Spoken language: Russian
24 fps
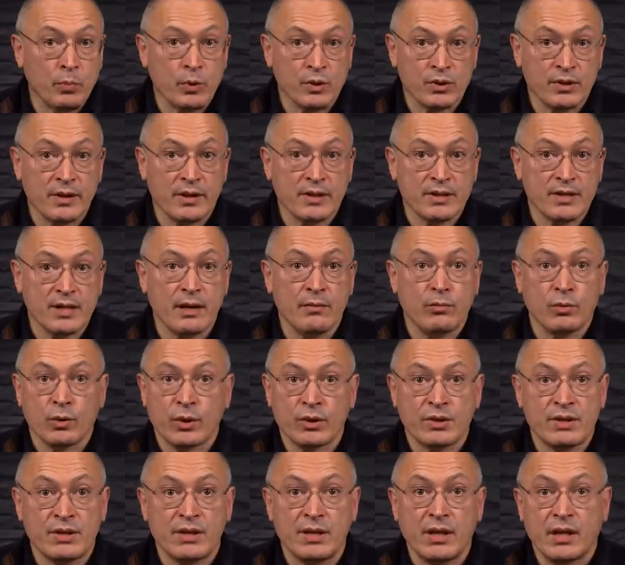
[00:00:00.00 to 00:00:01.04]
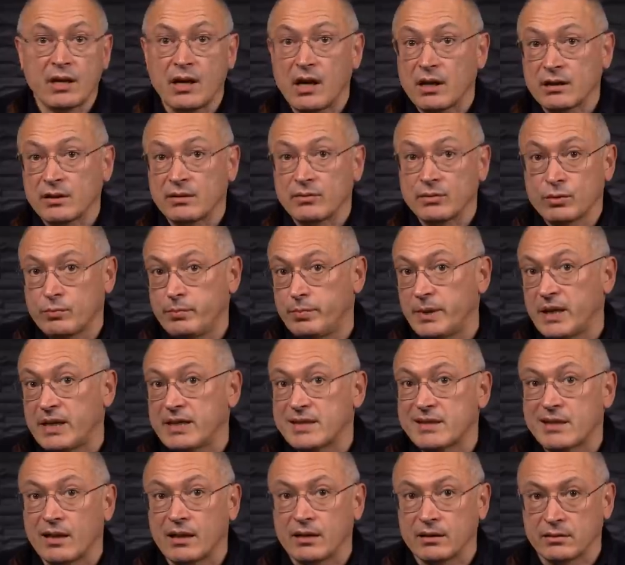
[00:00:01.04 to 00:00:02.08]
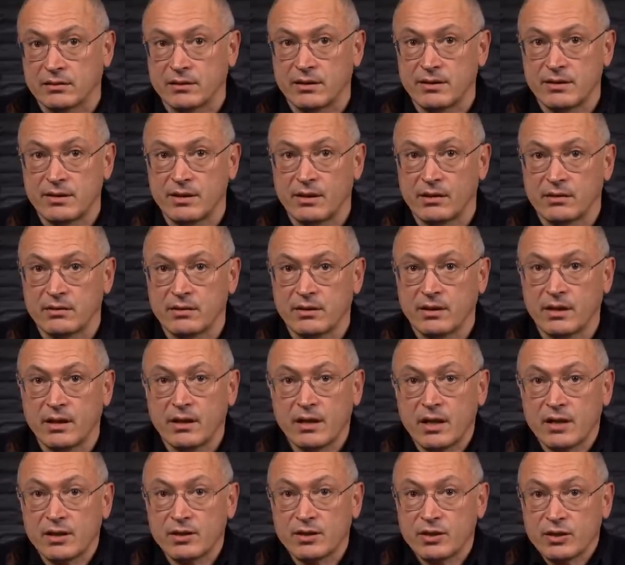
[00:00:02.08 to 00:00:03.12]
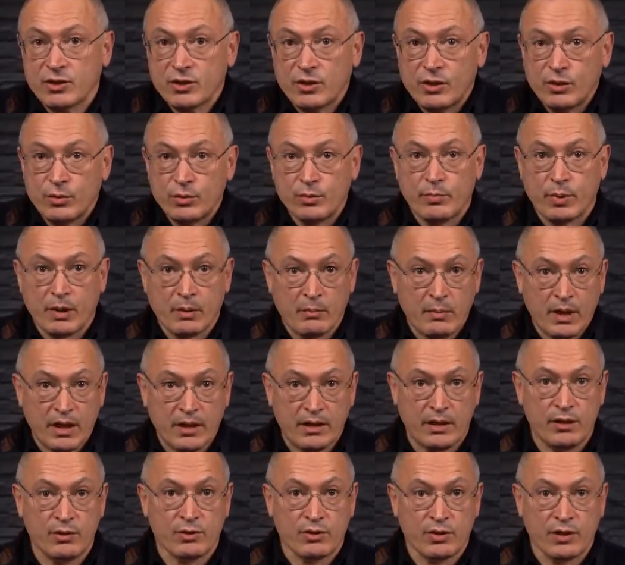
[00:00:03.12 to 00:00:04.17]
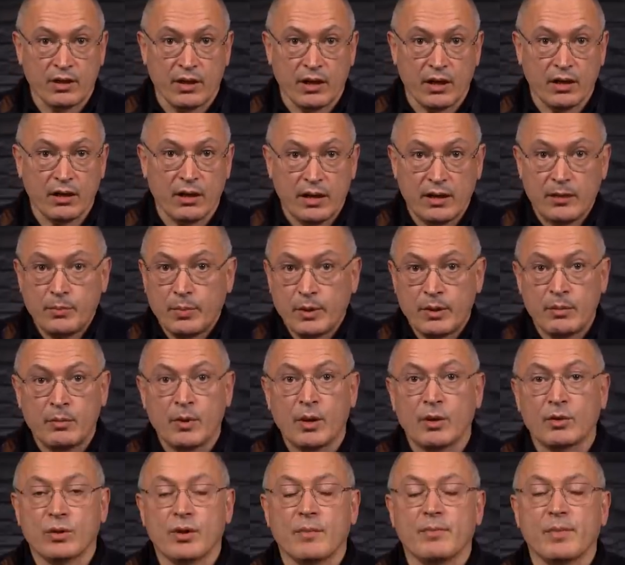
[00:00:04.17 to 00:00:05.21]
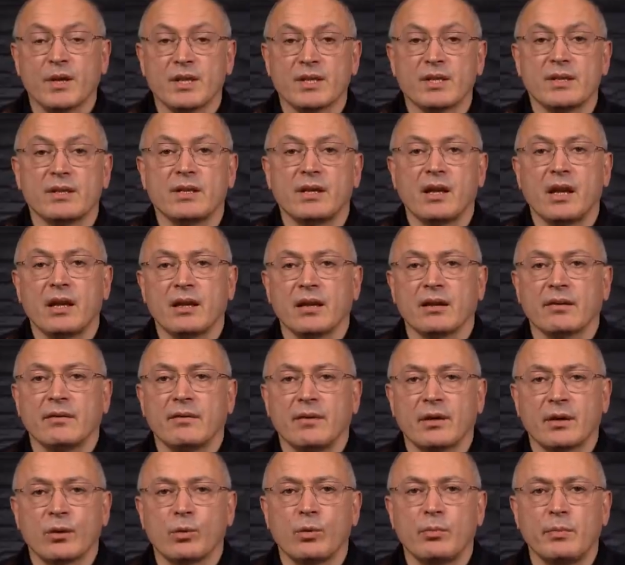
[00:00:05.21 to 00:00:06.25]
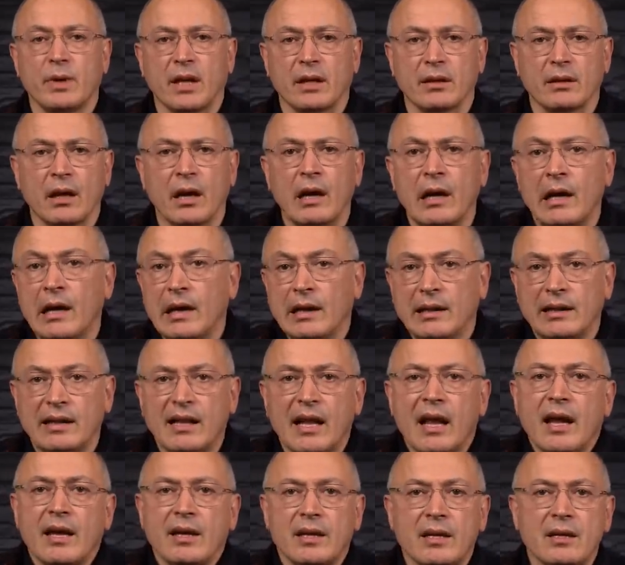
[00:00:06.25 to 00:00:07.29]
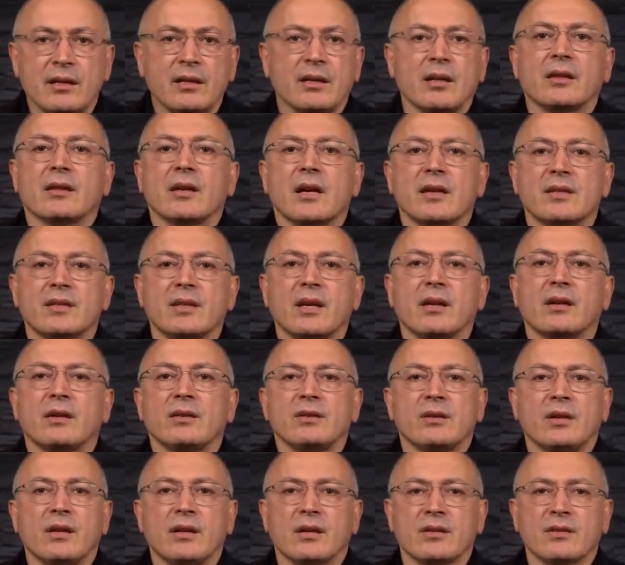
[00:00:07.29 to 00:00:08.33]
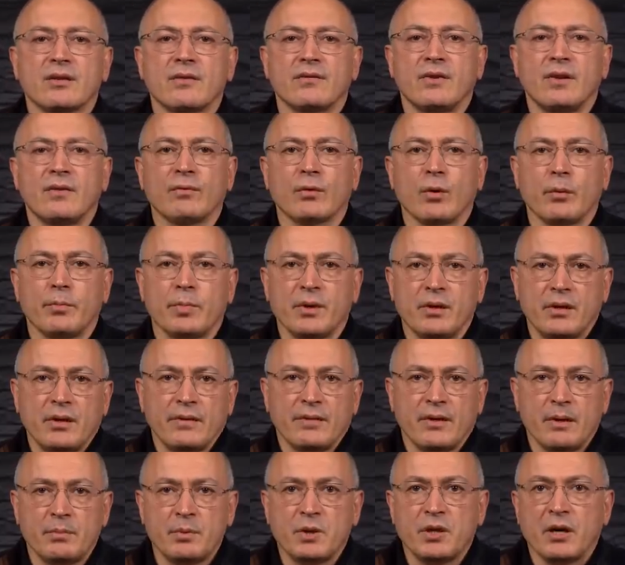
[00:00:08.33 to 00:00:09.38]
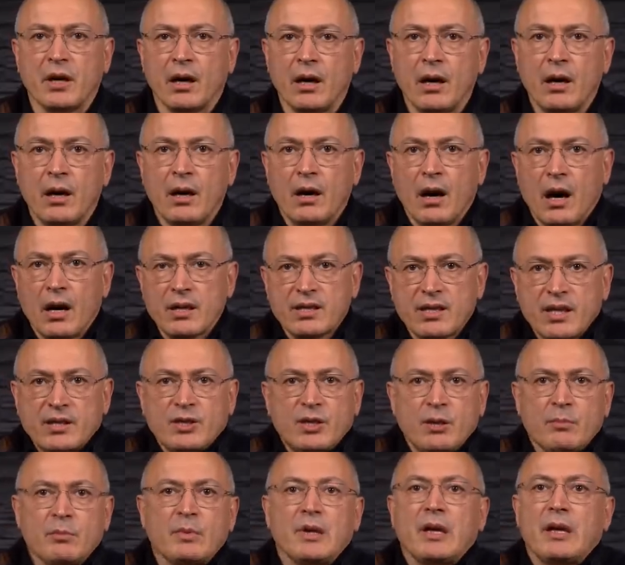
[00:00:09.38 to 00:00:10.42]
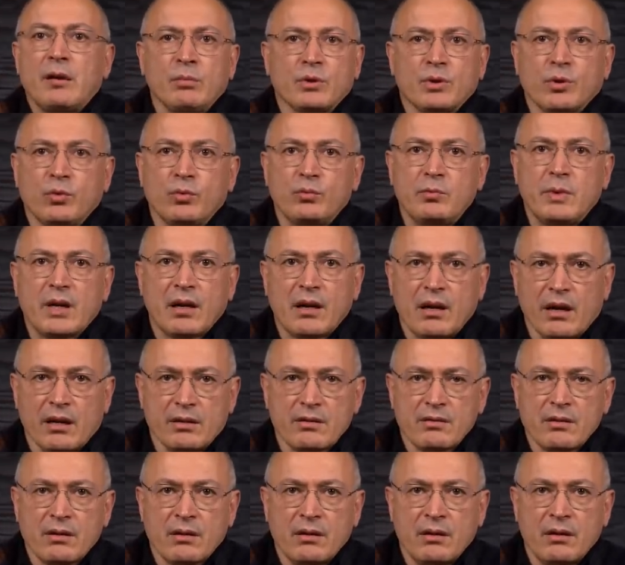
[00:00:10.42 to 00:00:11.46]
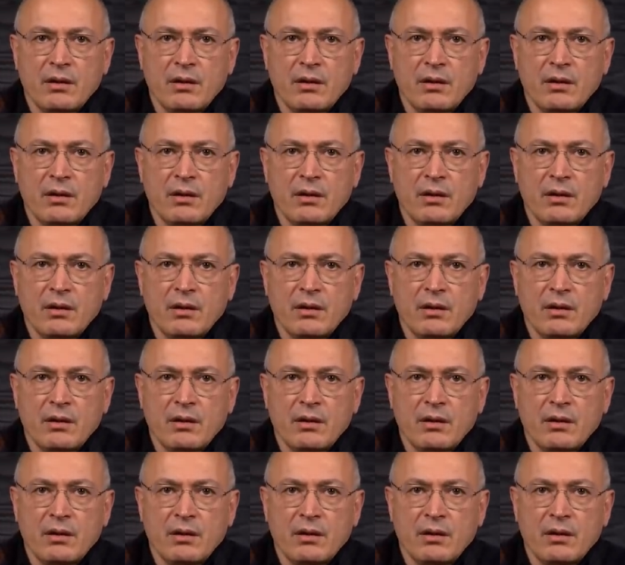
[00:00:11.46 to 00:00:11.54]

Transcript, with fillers: после разговора с Си как-то вот перестал это делать. Китайцы же люди прагматичные, они понимают опасность ядерного аргумента для их китайских интересов в Европе, да и вообще. А зачем им-то умирать?